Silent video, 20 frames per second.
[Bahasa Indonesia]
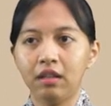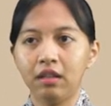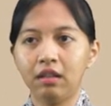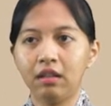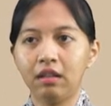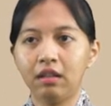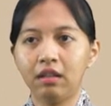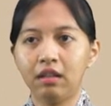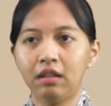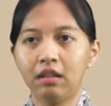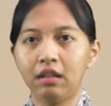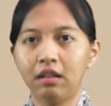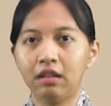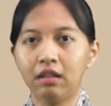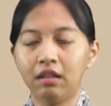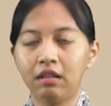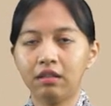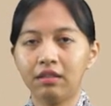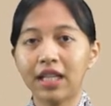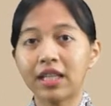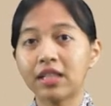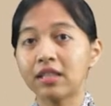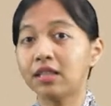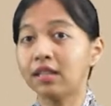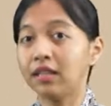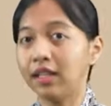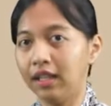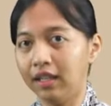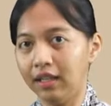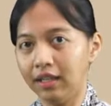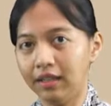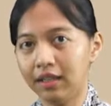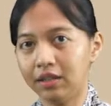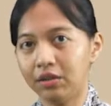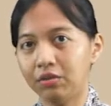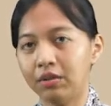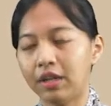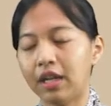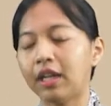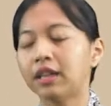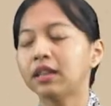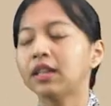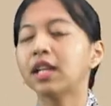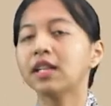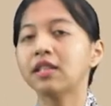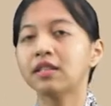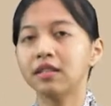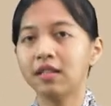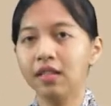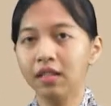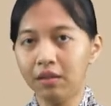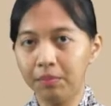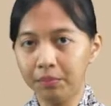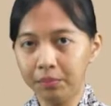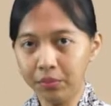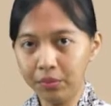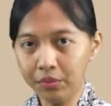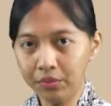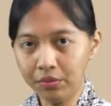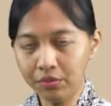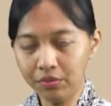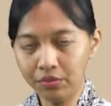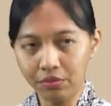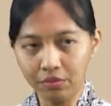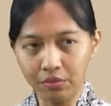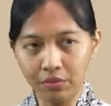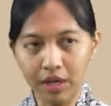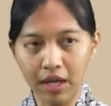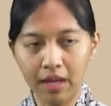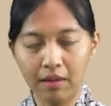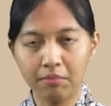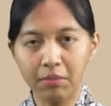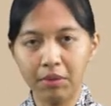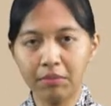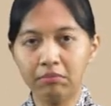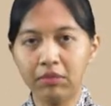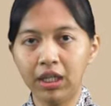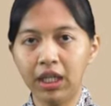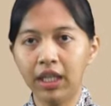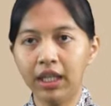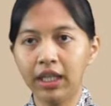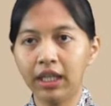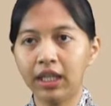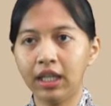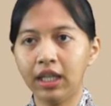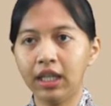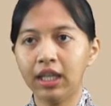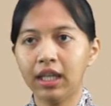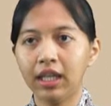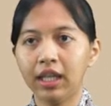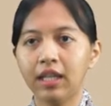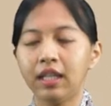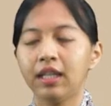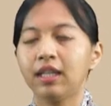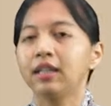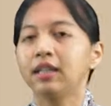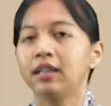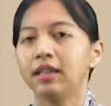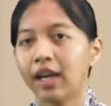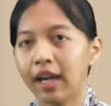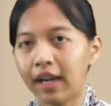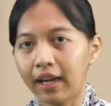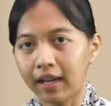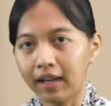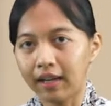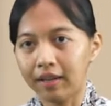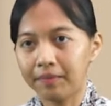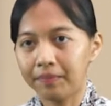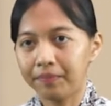uh, tekstil gitu ya tekstil pun juga memiliki tren